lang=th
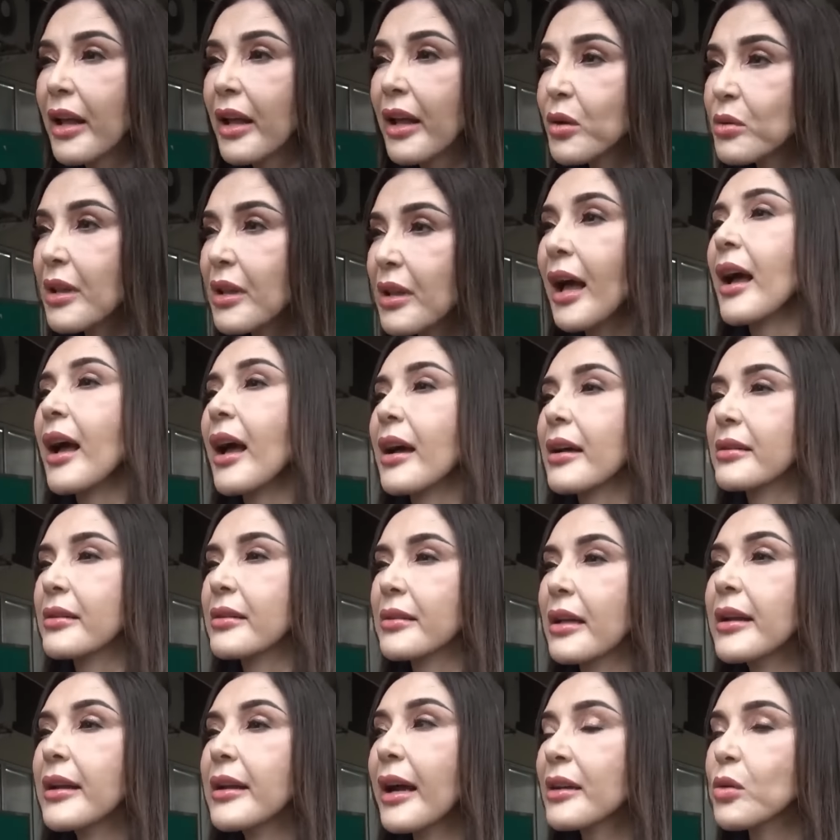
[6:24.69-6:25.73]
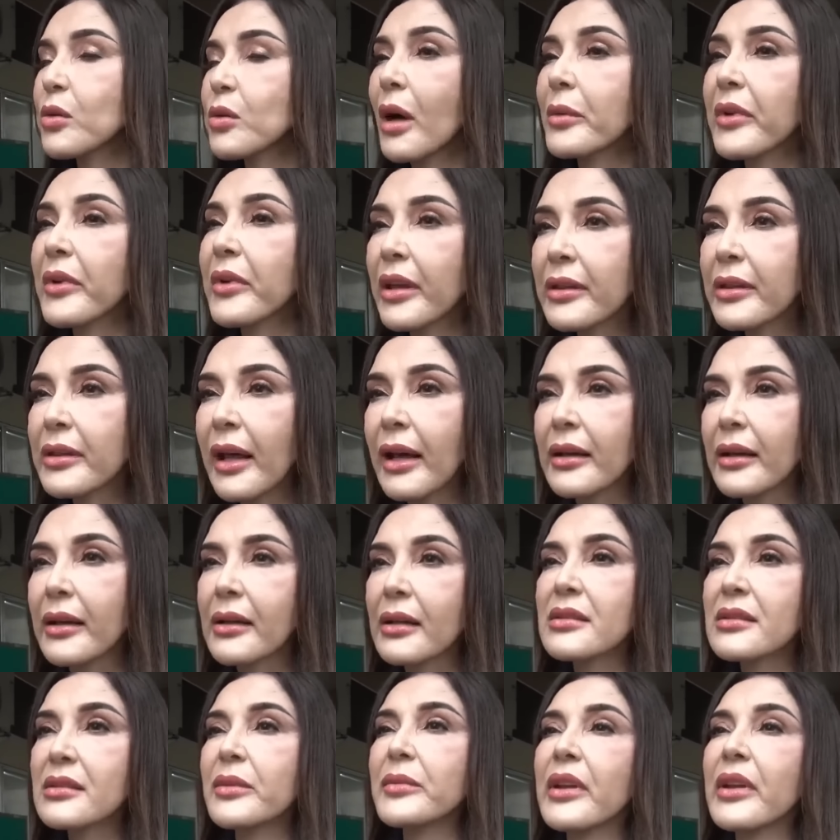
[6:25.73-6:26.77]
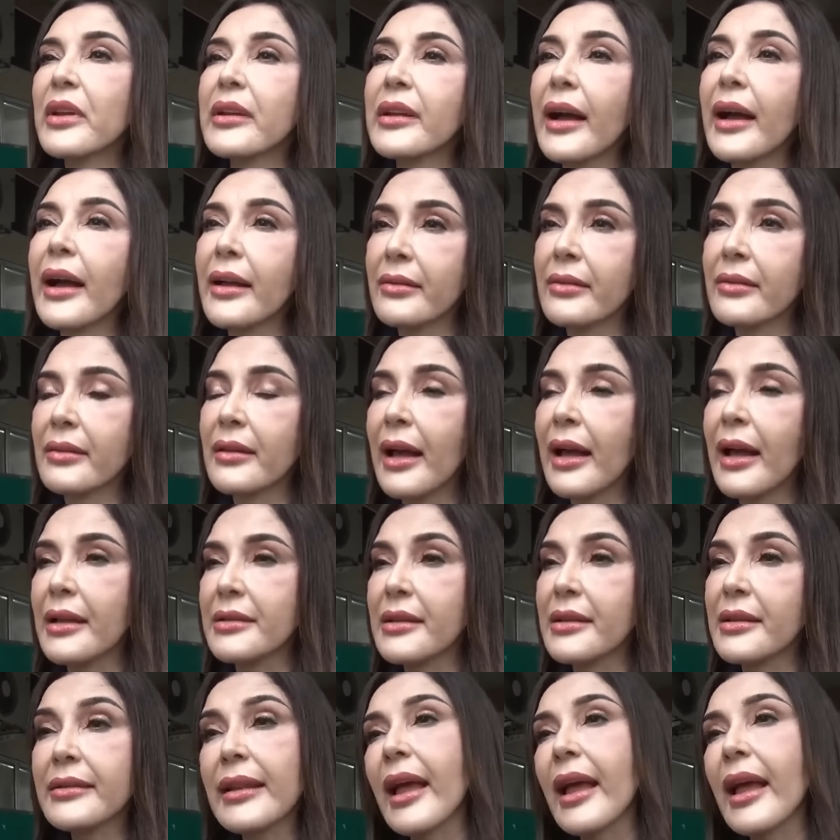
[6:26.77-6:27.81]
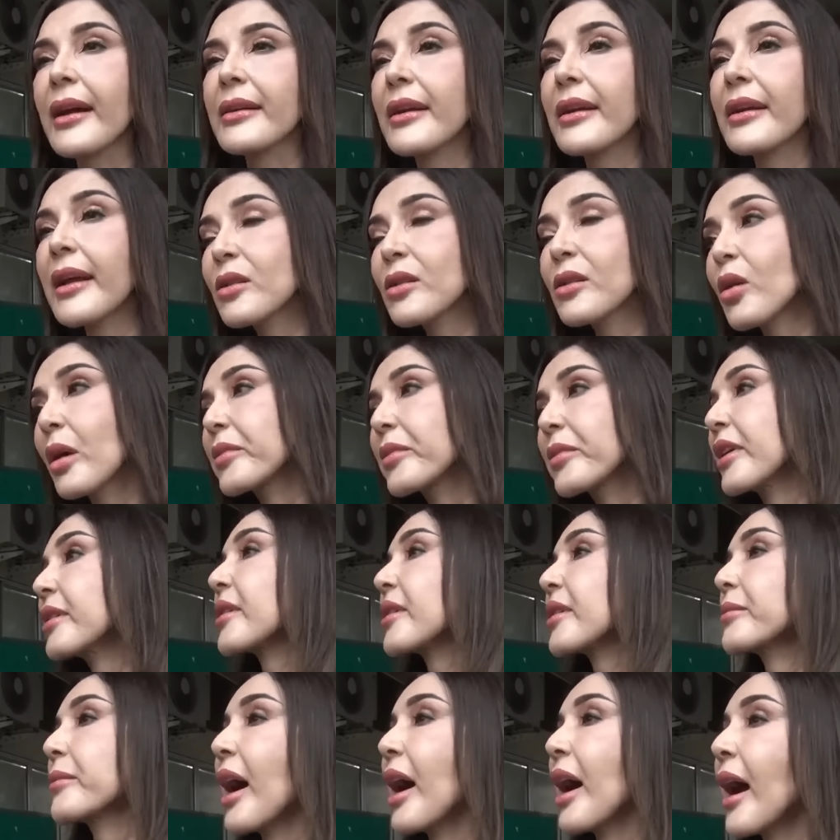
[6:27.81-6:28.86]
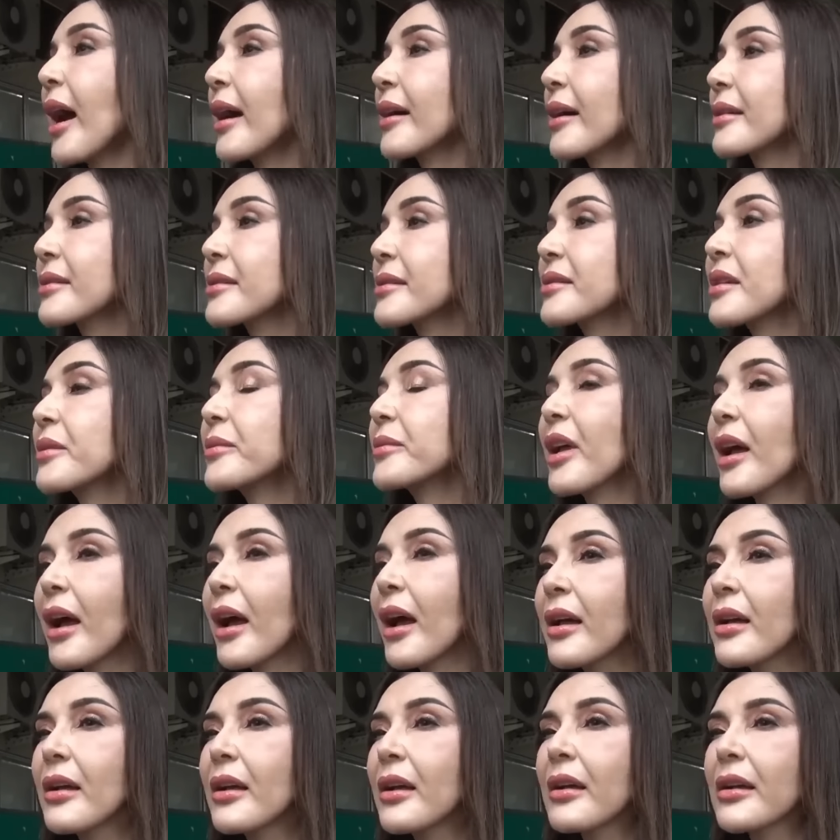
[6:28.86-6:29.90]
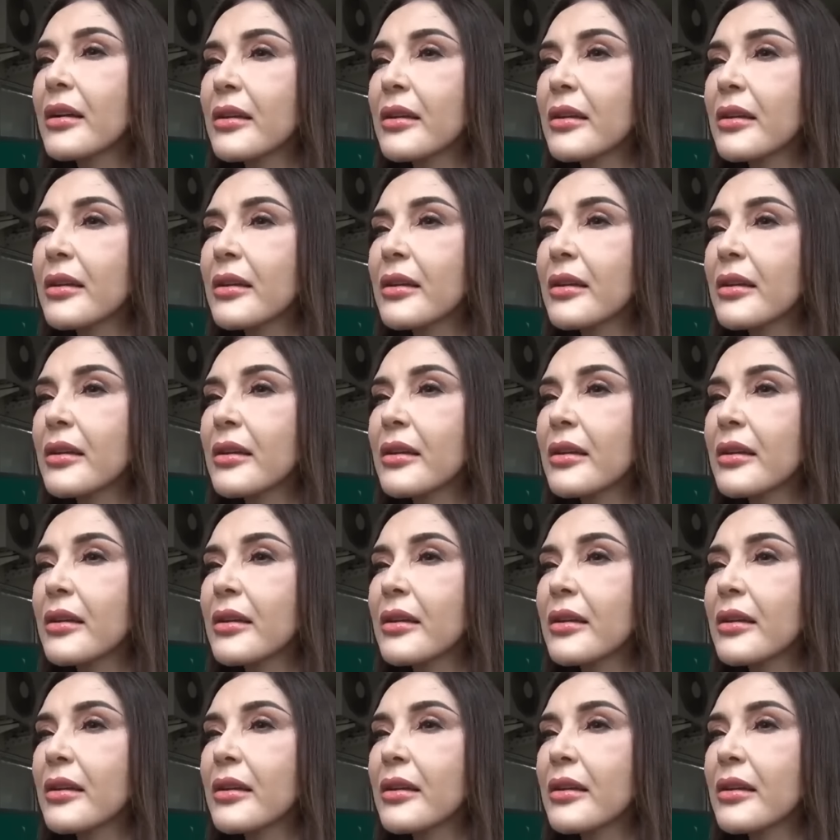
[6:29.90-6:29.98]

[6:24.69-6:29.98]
แนวทางในด้านความคิดนะก็จะมีการอาจจะแตกในด้านความคิดกันบ้างใช่ไหมคะ